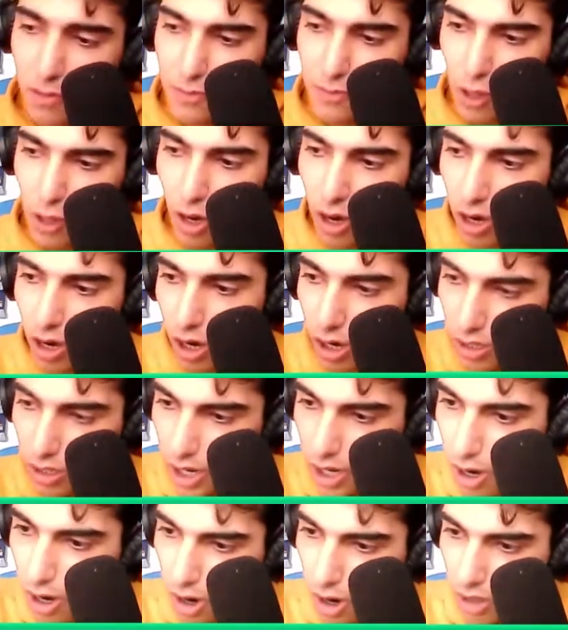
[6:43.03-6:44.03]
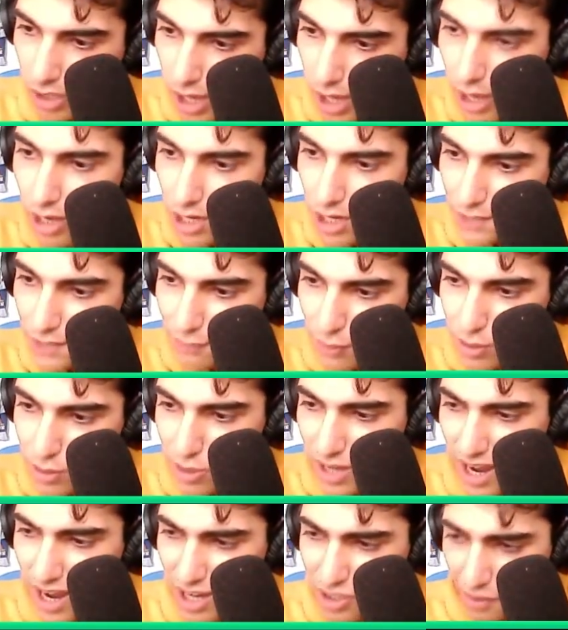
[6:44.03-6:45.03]
so, okay, okay, es
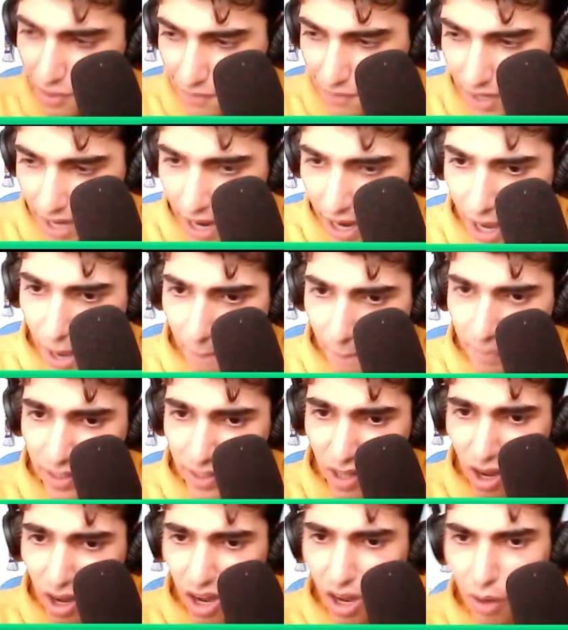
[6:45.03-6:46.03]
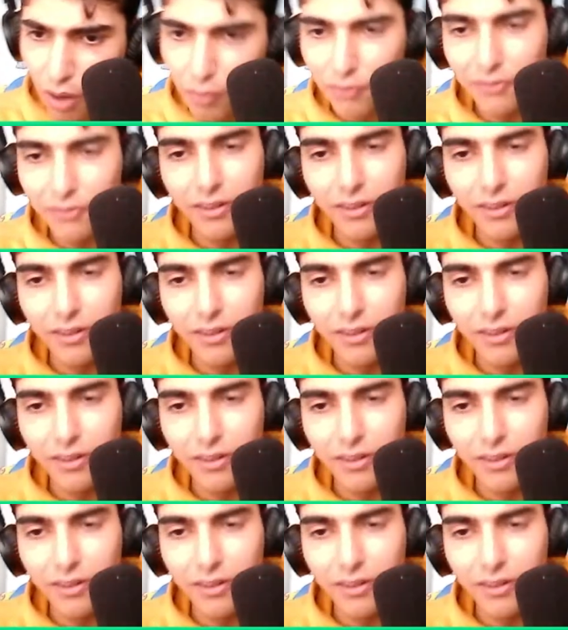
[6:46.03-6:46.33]
funktioniert schon wieder. Bitte auf.